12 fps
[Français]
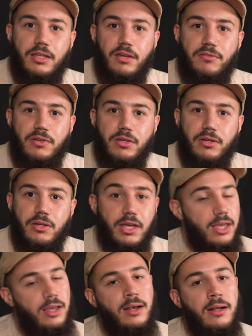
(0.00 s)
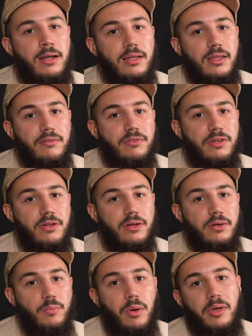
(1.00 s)
il y avait Gaël il y
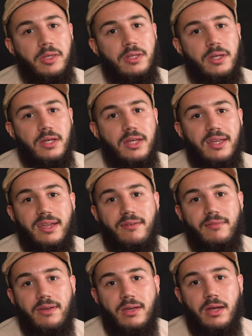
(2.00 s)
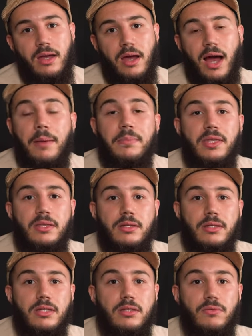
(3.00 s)
avait Mohamed et il y avait Amine,
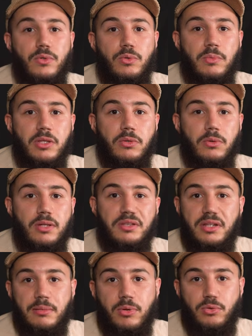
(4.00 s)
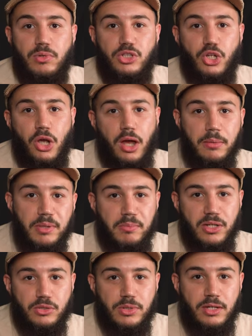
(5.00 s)
qui est devenu maintenant un célèbre Twitcher, Amine
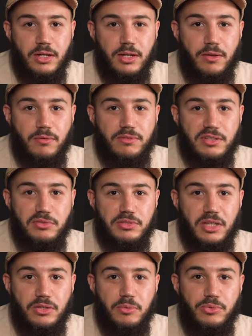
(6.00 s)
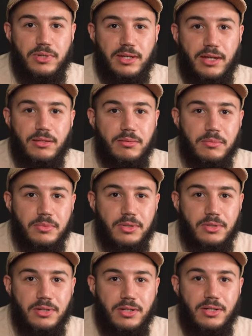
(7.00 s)
m'a et on faisait du stand-up tous les quatre en même temps.